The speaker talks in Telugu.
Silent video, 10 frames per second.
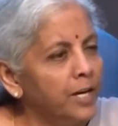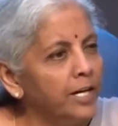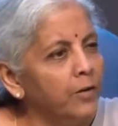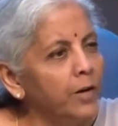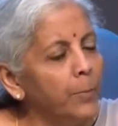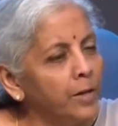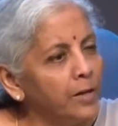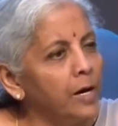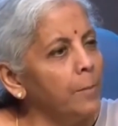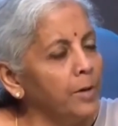అది రెండు వేల
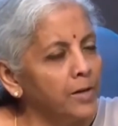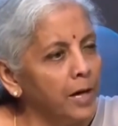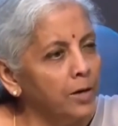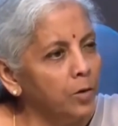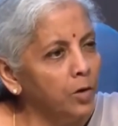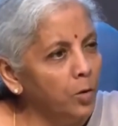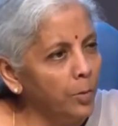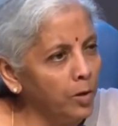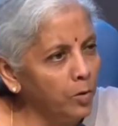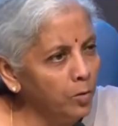పదగా
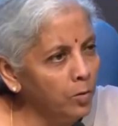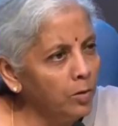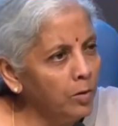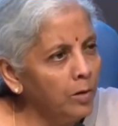పద్నాలుగులో మనం